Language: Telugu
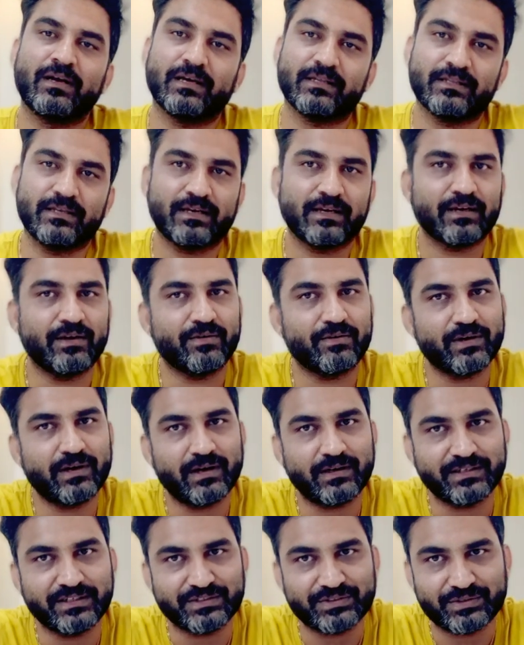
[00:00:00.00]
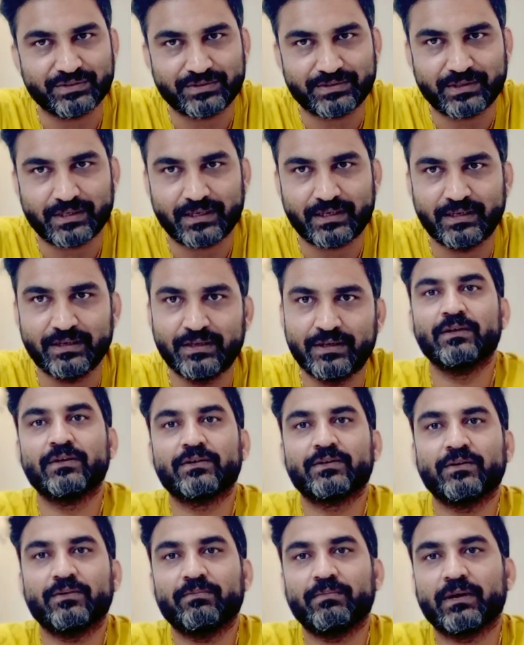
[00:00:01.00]
అదనంగా కూడా ఆర్డర్స్ వస్తాయి
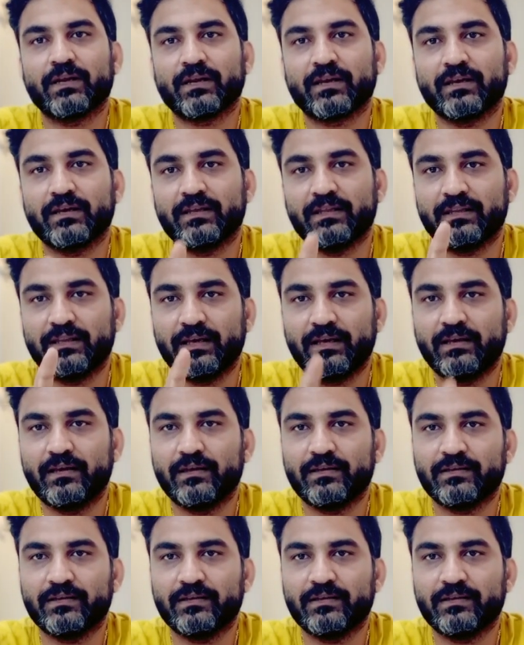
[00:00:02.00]
సో మనకి ఇది